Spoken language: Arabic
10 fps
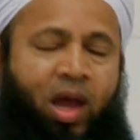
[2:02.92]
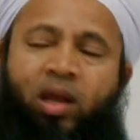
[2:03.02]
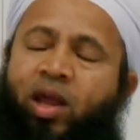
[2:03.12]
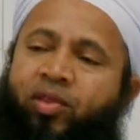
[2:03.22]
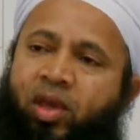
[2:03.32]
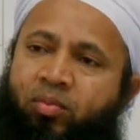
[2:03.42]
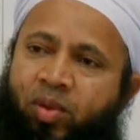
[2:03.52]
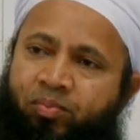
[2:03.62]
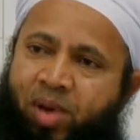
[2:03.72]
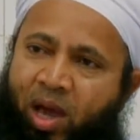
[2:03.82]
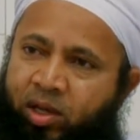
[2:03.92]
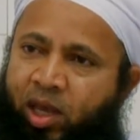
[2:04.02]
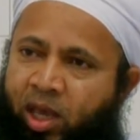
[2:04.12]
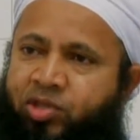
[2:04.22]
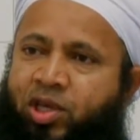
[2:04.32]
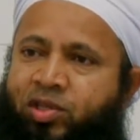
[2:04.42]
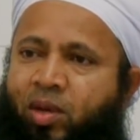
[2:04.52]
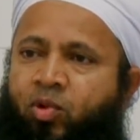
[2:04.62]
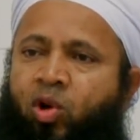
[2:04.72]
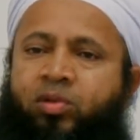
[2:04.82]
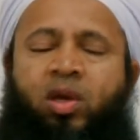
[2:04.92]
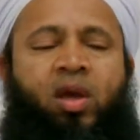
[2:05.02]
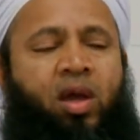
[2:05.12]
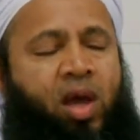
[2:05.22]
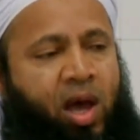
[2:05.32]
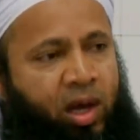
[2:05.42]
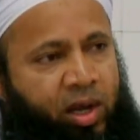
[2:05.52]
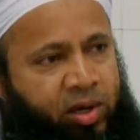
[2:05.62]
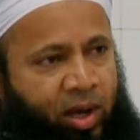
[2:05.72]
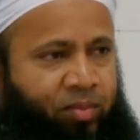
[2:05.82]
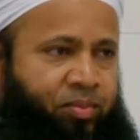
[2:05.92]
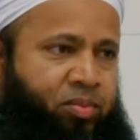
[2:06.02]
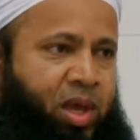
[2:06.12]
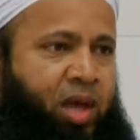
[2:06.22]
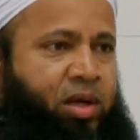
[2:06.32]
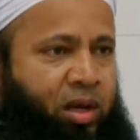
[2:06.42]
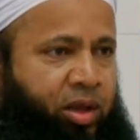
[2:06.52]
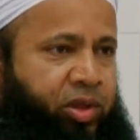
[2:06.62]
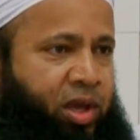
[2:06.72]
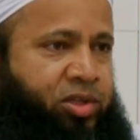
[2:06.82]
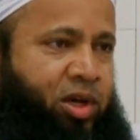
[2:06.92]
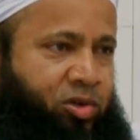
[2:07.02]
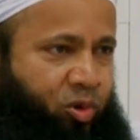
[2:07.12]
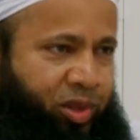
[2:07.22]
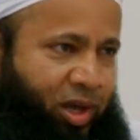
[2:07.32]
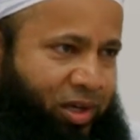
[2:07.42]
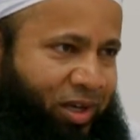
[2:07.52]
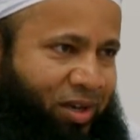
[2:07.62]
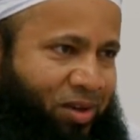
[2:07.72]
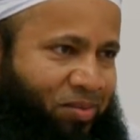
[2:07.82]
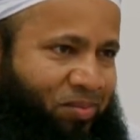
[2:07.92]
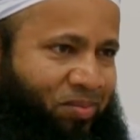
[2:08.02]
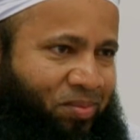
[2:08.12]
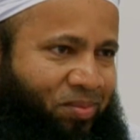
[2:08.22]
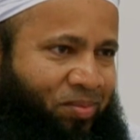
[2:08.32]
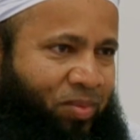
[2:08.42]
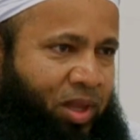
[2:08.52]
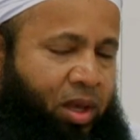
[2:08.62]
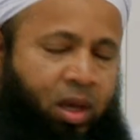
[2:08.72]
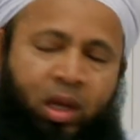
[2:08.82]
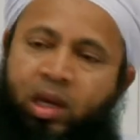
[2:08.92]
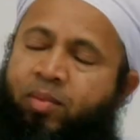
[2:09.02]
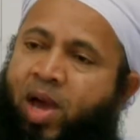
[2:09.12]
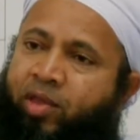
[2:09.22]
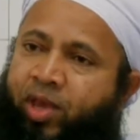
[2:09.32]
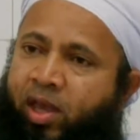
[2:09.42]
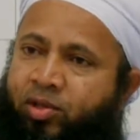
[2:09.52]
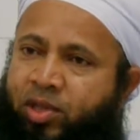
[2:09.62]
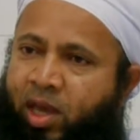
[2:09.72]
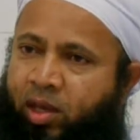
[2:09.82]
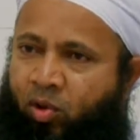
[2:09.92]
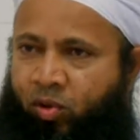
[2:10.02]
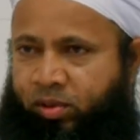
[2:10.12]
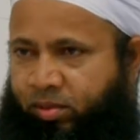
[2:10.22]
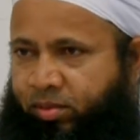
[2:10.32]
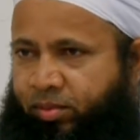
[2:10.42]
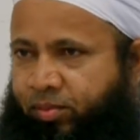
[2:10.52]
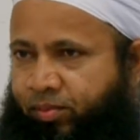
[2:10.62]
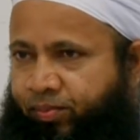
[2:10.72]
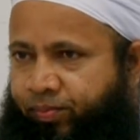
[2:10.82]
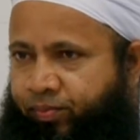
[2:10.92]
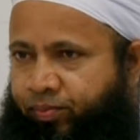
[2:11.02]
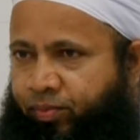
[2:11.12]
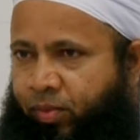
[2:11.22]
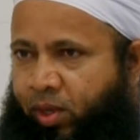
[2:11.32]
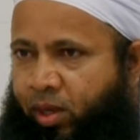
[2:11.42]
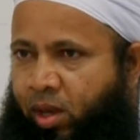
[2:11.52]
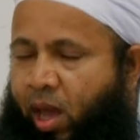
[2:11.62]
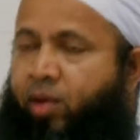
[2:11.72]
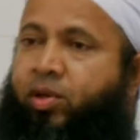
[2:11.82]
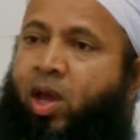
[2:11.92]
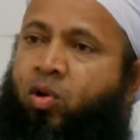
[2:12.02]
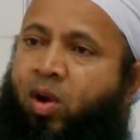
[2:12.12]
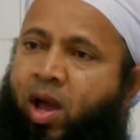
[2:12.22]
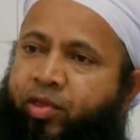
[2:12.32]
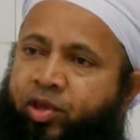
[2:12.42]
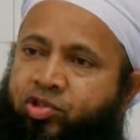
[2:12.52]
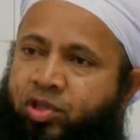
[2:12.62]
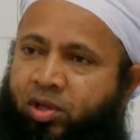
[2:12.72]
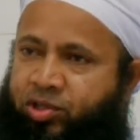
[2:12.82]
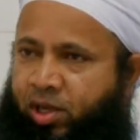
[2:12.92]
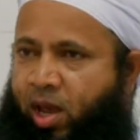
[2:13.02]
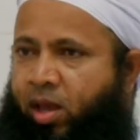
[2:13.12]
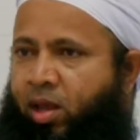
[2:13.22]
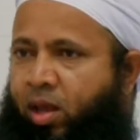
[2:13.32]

الذي من بعده ستموت قال نعم أنا الذي اخترت ذلك لماذا ينتحرون عنده هذه السلسلة